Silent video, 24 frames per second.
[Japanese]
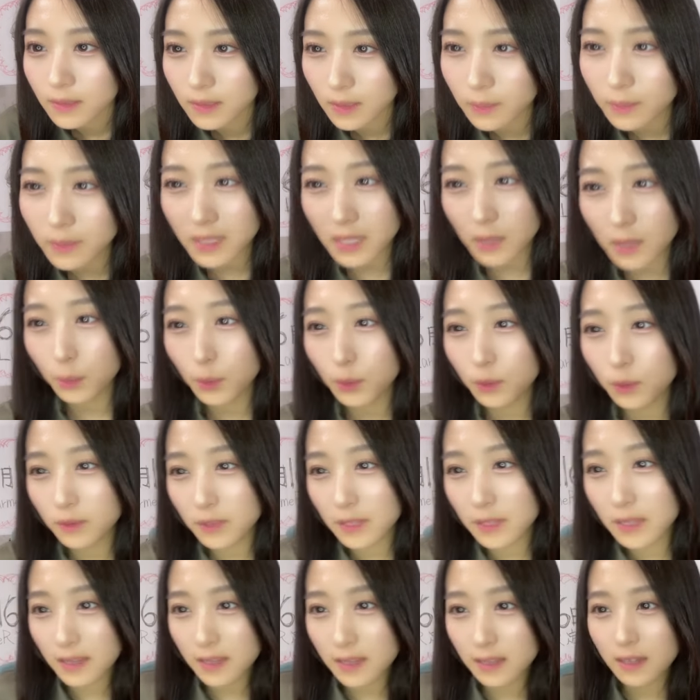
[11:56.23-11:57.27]
怠け
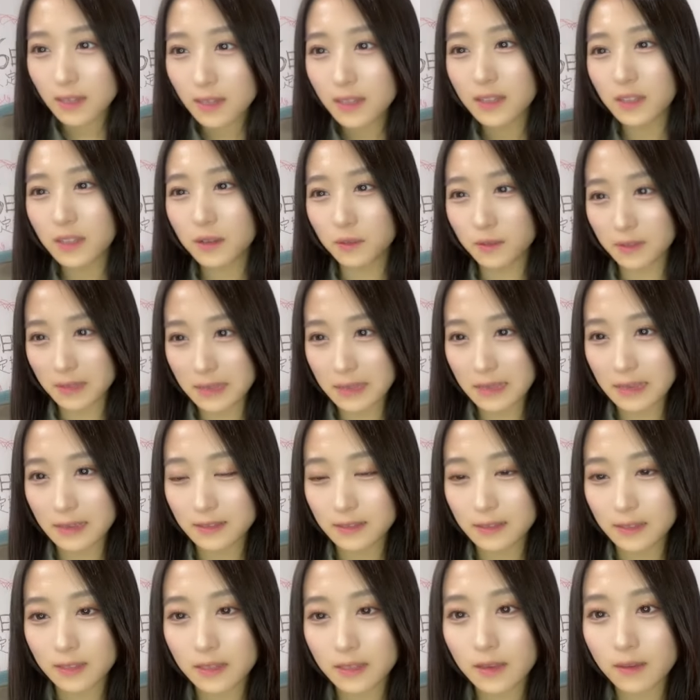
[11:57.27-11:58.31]
者ねいないんだよね
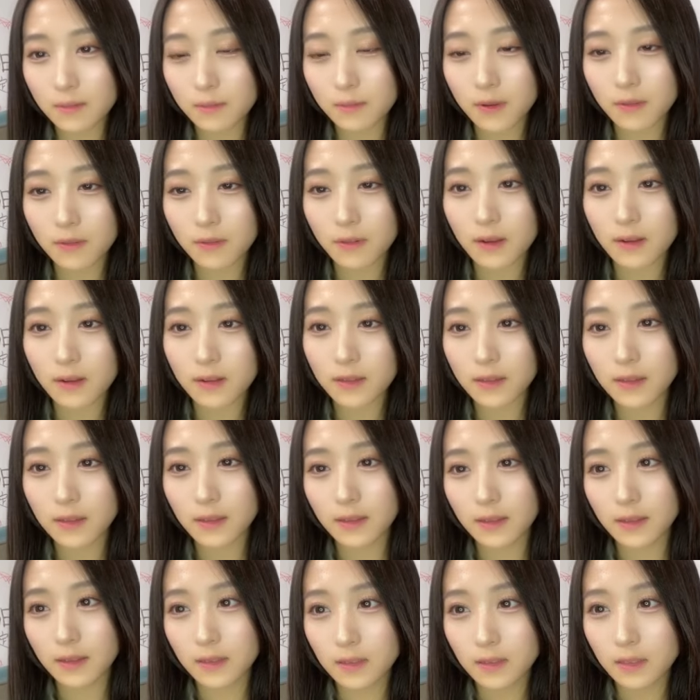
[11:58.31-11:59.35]
旭山は
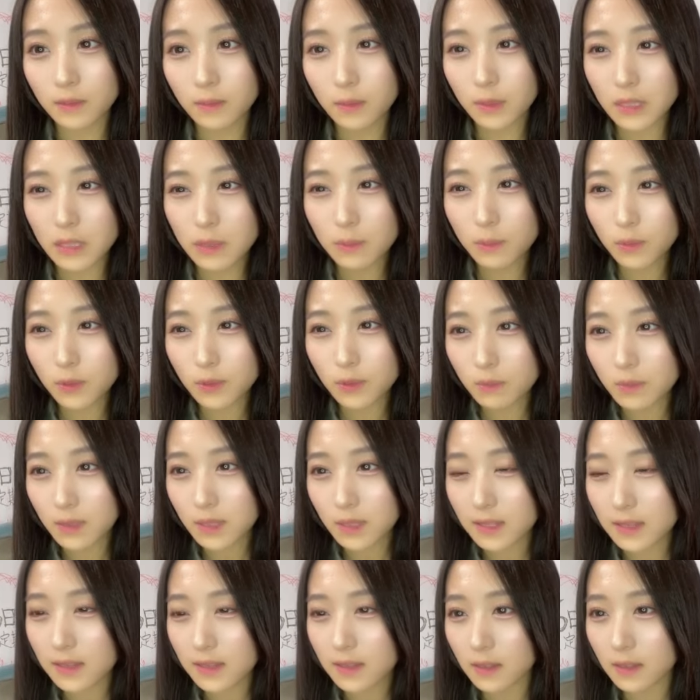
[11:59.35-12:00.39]
怠け者見
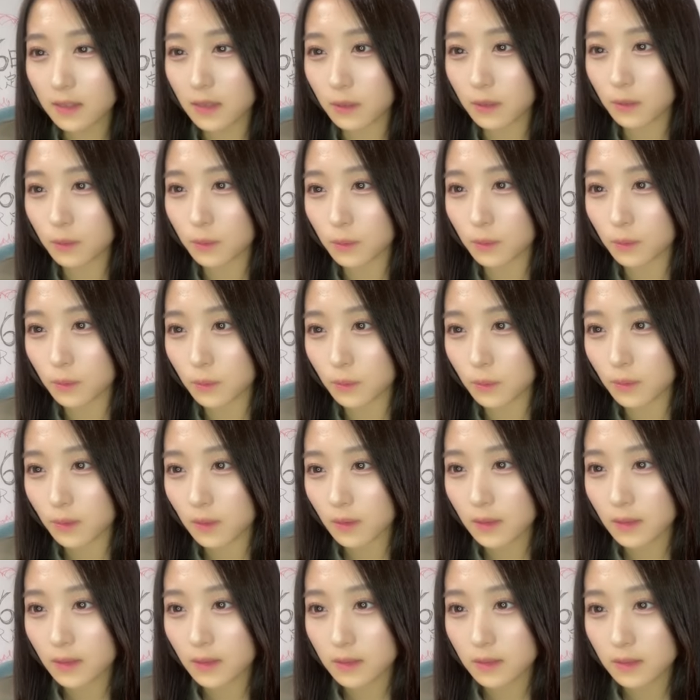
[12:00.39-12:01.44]
たいんだけど
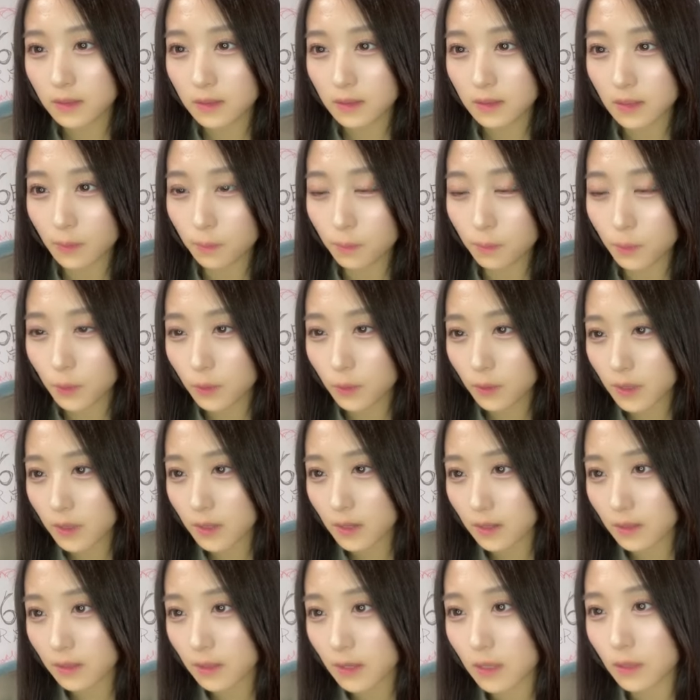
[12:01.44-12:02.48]
札幌行
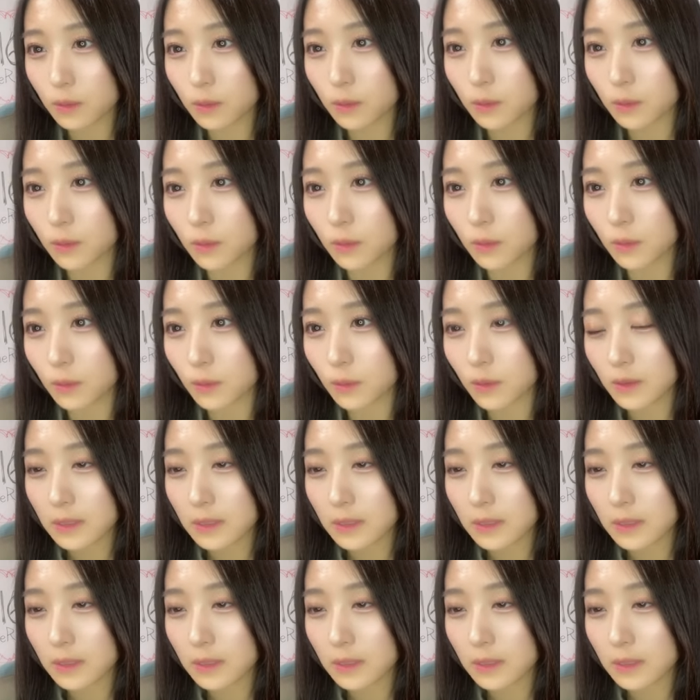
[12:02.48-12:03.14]
かないと